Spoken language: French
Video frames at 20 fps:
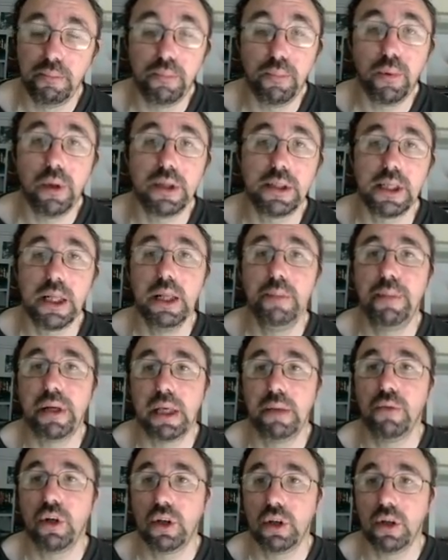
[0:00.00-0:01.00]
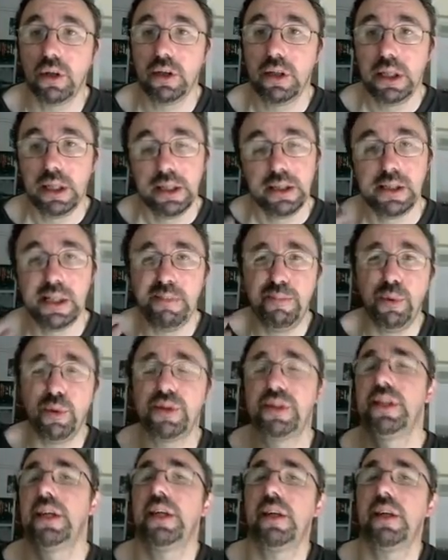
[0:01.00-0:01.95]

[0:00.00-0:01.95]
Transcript: pour installer les paquets manquants. C'est pour ça